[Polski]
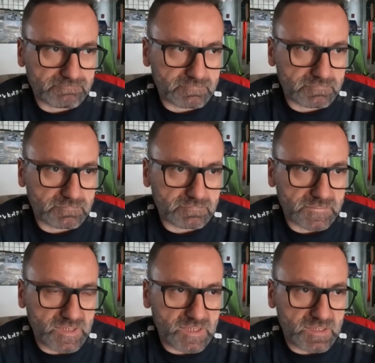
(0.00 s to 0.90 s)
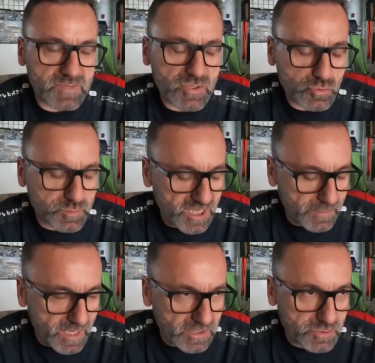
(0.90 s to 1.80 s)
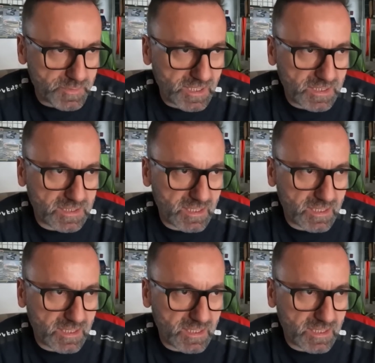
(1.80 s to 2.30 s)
Mm, no, no, no. my już przerabialiśmy taki